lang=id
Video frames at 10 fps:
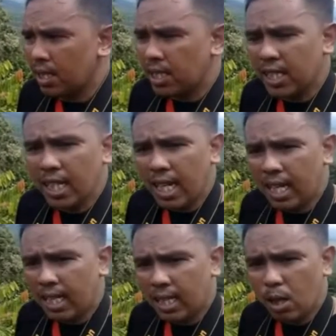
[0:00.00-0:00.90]

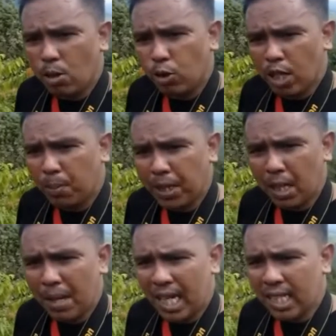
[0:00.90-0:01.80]
Disinilah longsoran
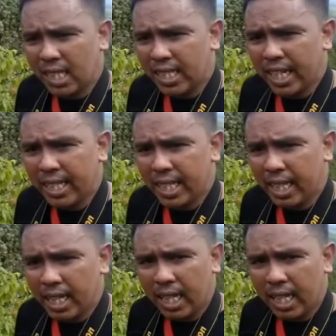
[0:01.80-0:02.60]
pertama kali terjadi.